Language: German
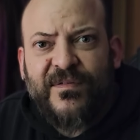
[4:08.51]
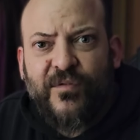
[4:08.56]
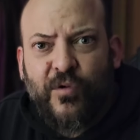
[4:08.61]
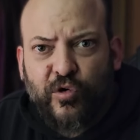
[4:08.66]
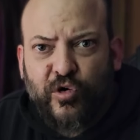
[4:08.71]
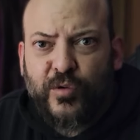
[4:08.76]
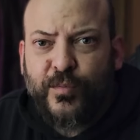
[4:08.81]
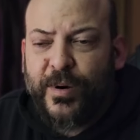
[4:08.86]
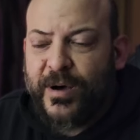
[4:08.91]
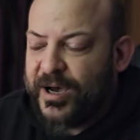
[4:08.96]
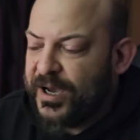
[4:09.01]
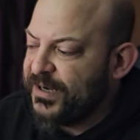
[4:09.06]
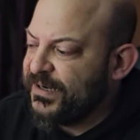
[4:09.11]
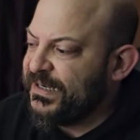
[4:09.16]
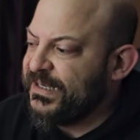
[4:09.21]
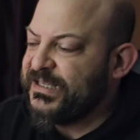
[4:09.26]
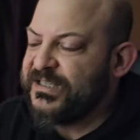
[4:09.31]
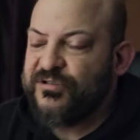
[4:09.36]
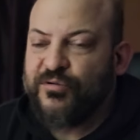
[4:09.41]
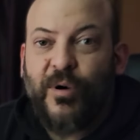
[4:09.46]

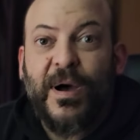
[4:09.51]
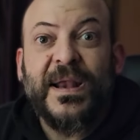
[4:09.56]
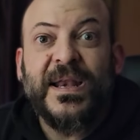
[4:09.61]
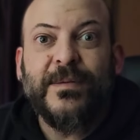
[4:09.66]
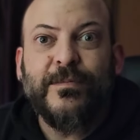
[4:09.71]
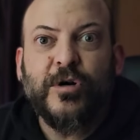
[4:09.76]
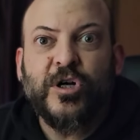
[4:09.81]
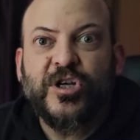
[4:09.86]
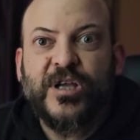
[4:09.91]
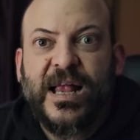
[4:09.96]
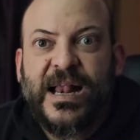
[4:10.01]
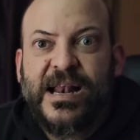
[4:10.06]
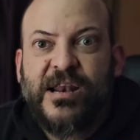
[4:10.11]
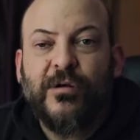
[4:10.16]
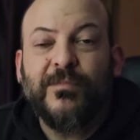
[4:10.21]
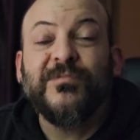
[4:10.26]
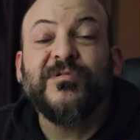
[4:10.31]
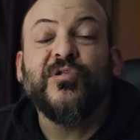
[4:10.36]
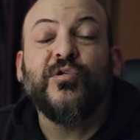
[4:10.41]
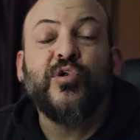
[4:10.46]
Fotoparadies so eine
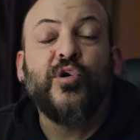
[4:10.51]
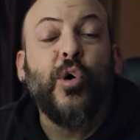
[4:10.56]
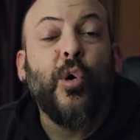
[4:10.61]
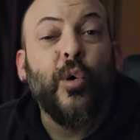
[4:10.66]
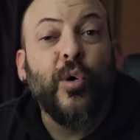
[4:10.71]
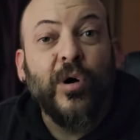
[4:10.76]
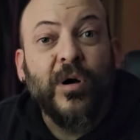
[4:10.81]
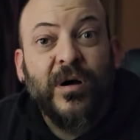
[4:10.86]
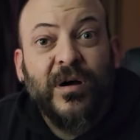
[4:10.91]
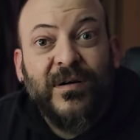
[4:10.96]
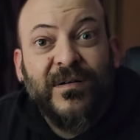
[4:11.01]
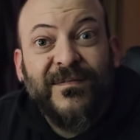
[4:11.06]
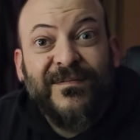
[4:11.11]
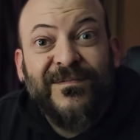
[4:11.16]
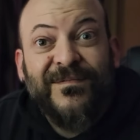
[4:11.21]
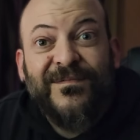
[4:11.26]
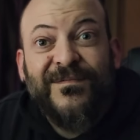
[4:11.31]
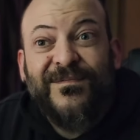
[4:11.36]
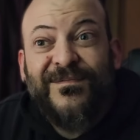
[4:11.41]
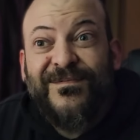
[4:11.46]
bestellen, um zu
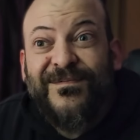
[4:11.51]
gucken,